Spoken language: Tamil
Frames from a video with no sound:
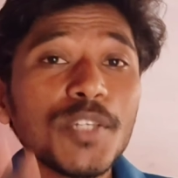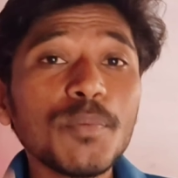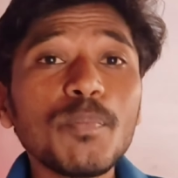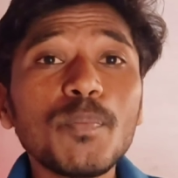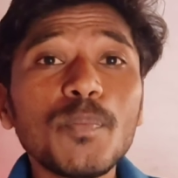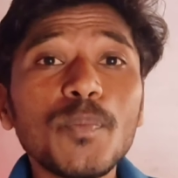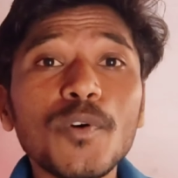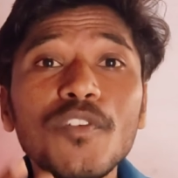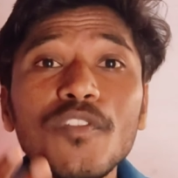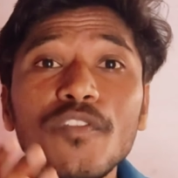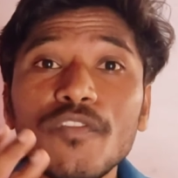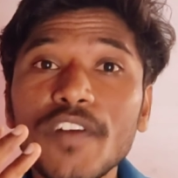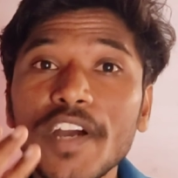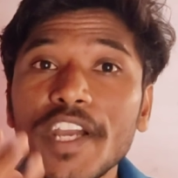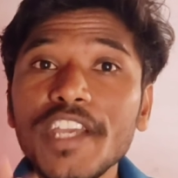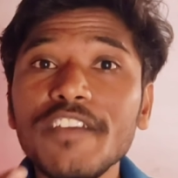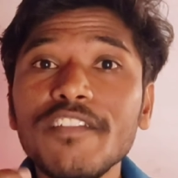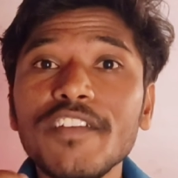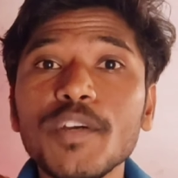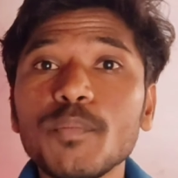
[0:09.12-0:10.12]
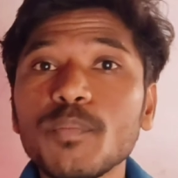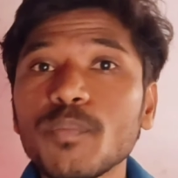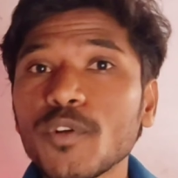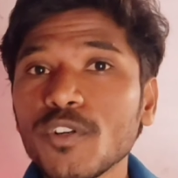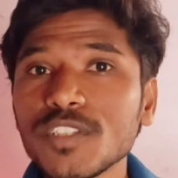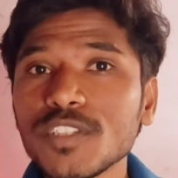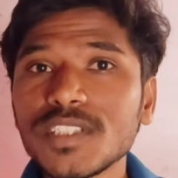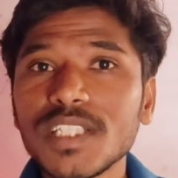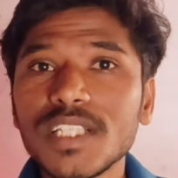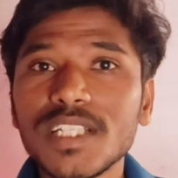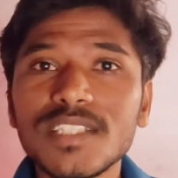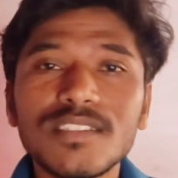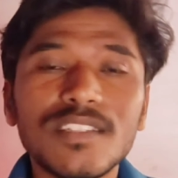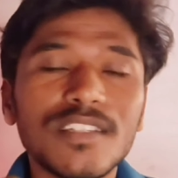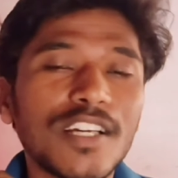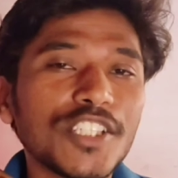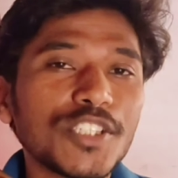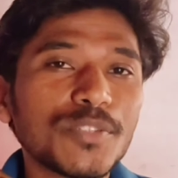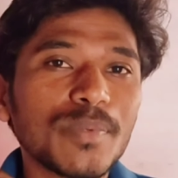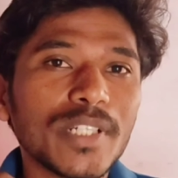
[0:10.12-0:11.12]
இப்போ ஃபைவ் ஏ ப்ரோ சீரிஸ்
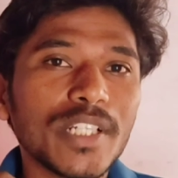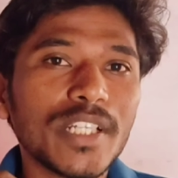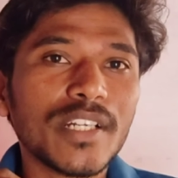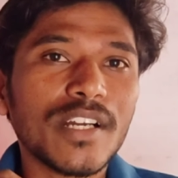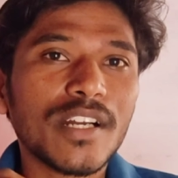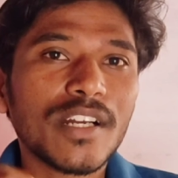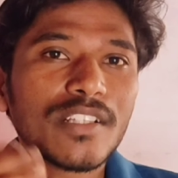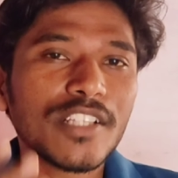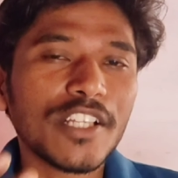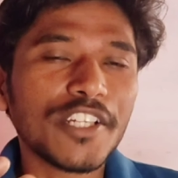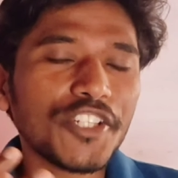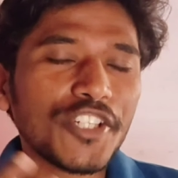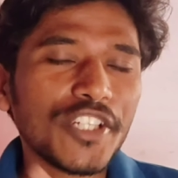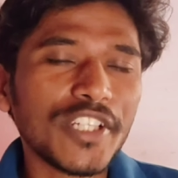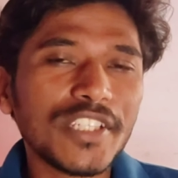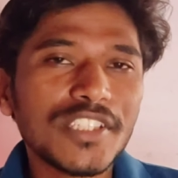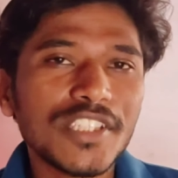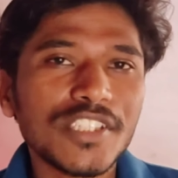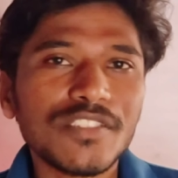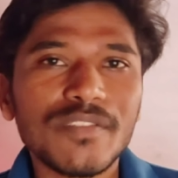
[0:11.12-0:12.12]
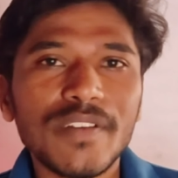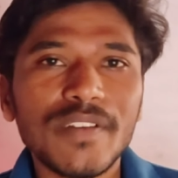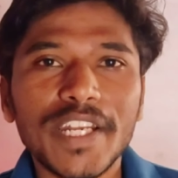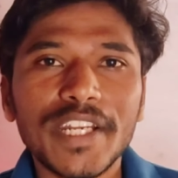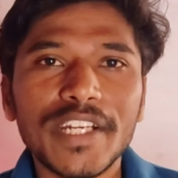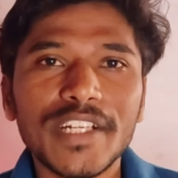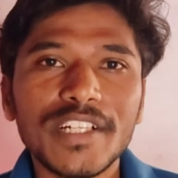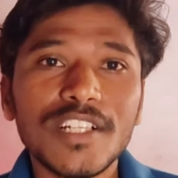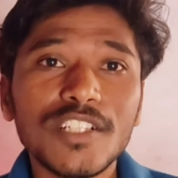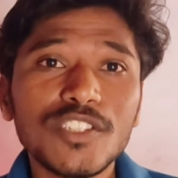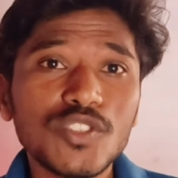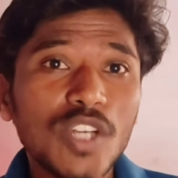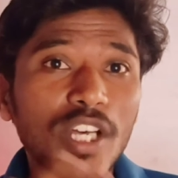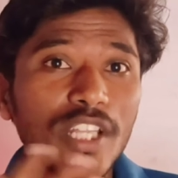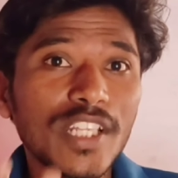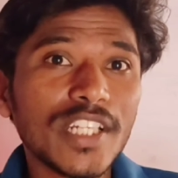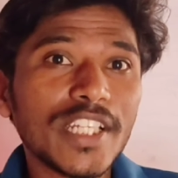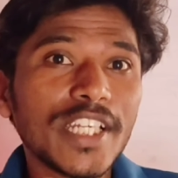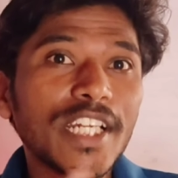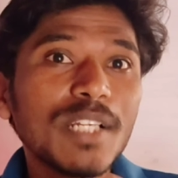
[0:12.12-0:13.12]
லான்ச் பண்ணியிருக்காங்க தேர்ட்டி டூ இன்ச்சஸ் வேரியண்ட்டில் ஸோ
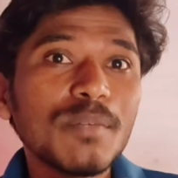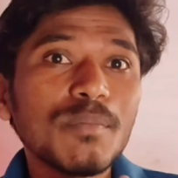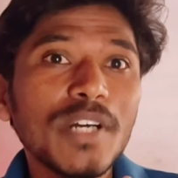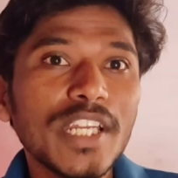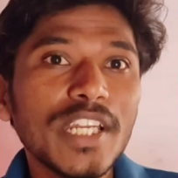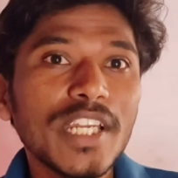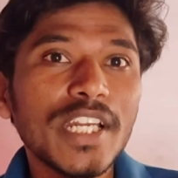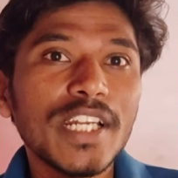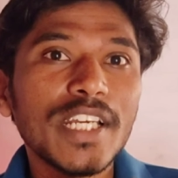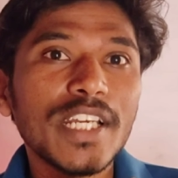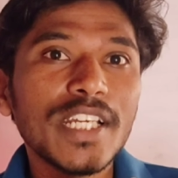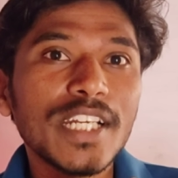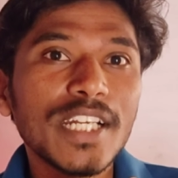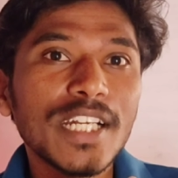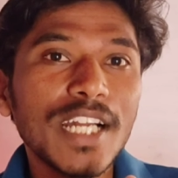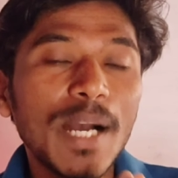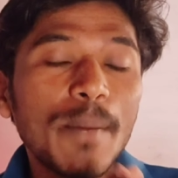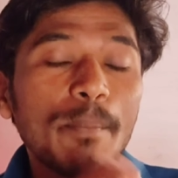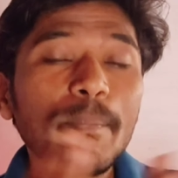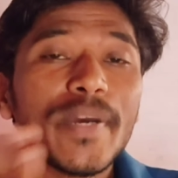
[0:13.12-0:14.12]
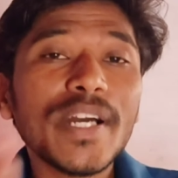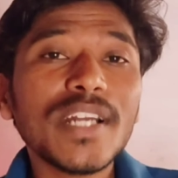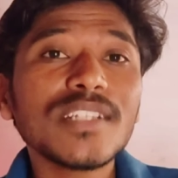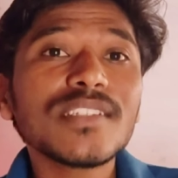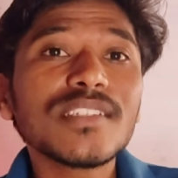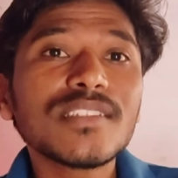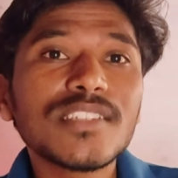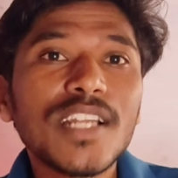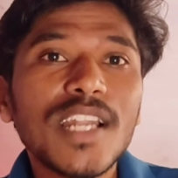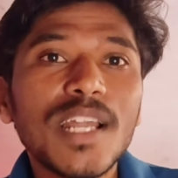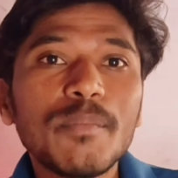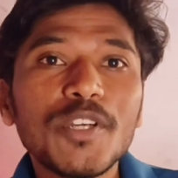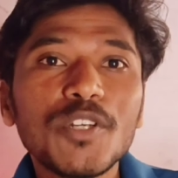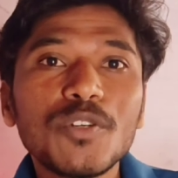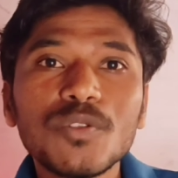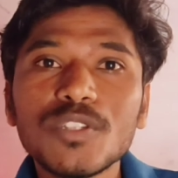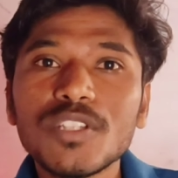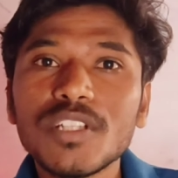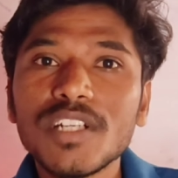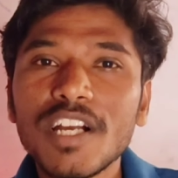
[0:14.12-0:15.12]
அதில் என்ன மாதிரியான கம்பேரிசன்ஸ் எல்லாமே
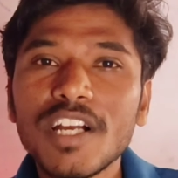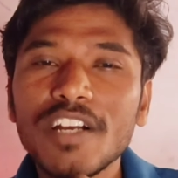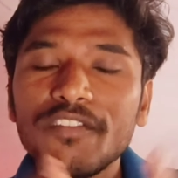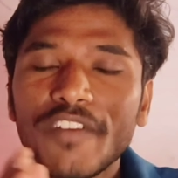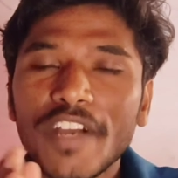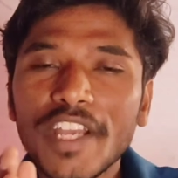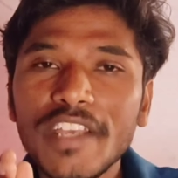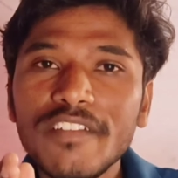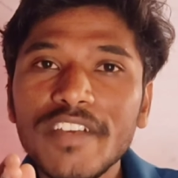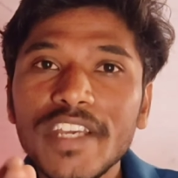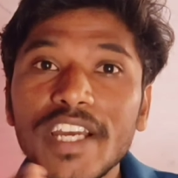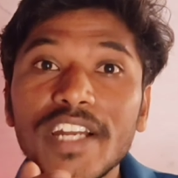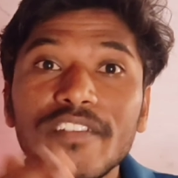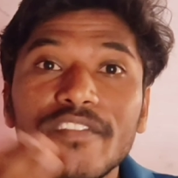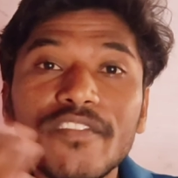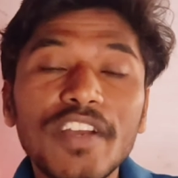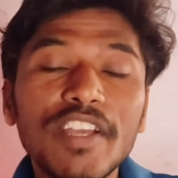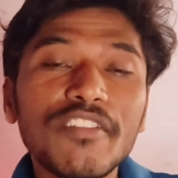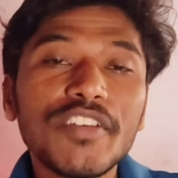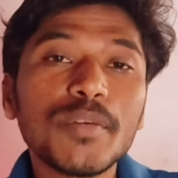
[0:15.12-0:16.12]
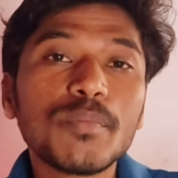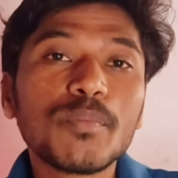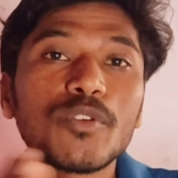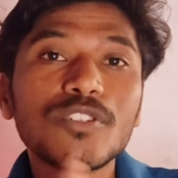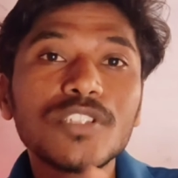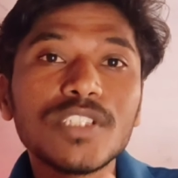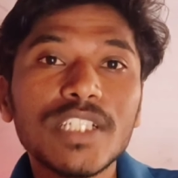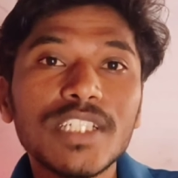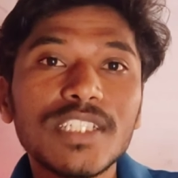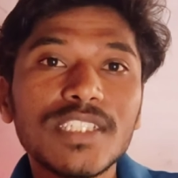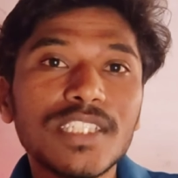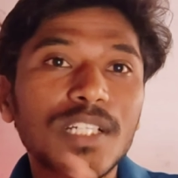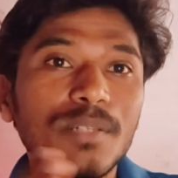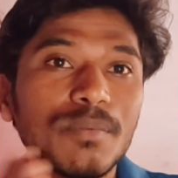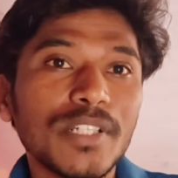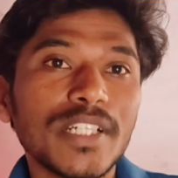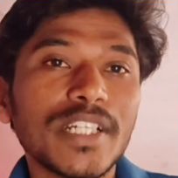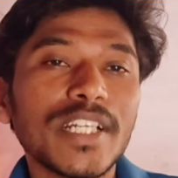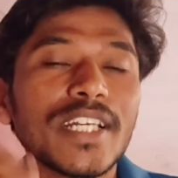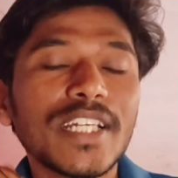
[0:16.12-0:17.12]
கொடுத்துருக்காங்க ஃபைவ் ஏ அண்ட் ஃபைவ் ஏ ப்ரோ சீரிஸ்க்கு
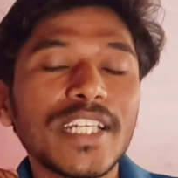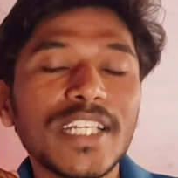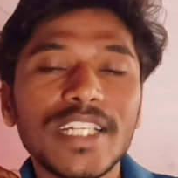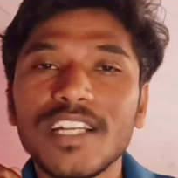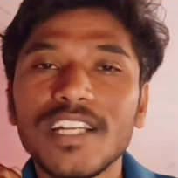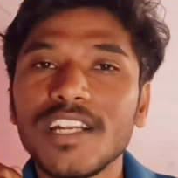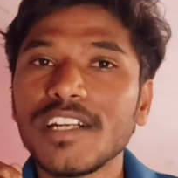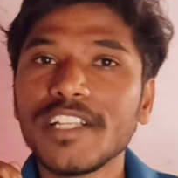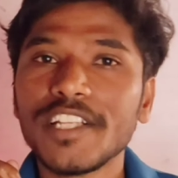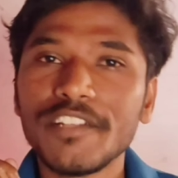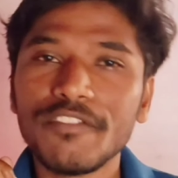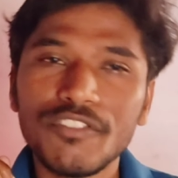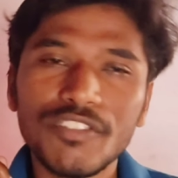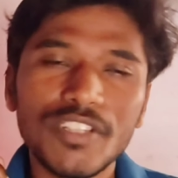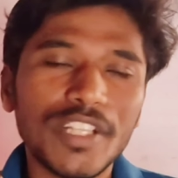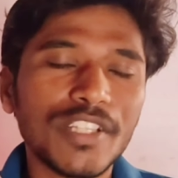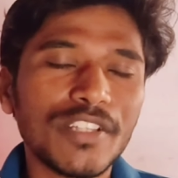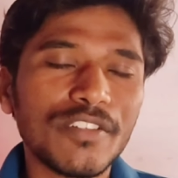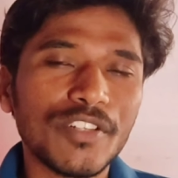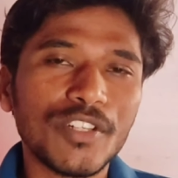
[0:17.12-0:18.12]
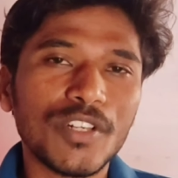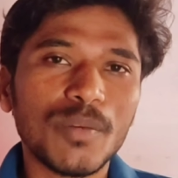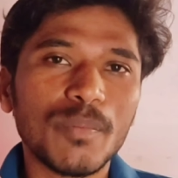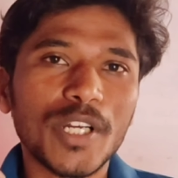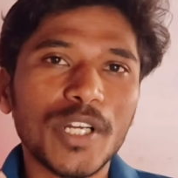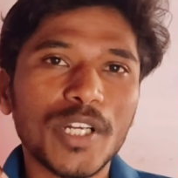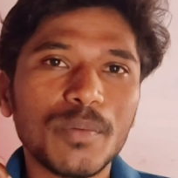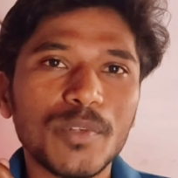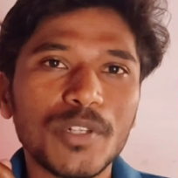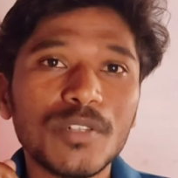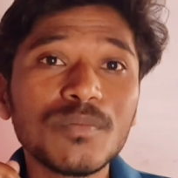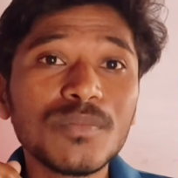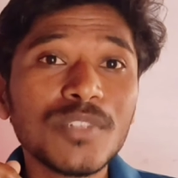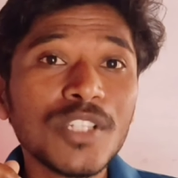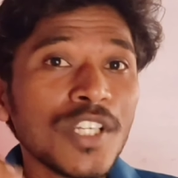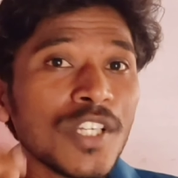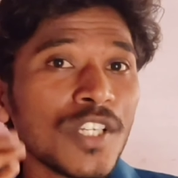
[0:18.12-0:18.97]
அப்படின்ற டீட்டெயிலான ரிவ்யூ தான் இந்த வீடியோவில் பார்க்க போகிறோம்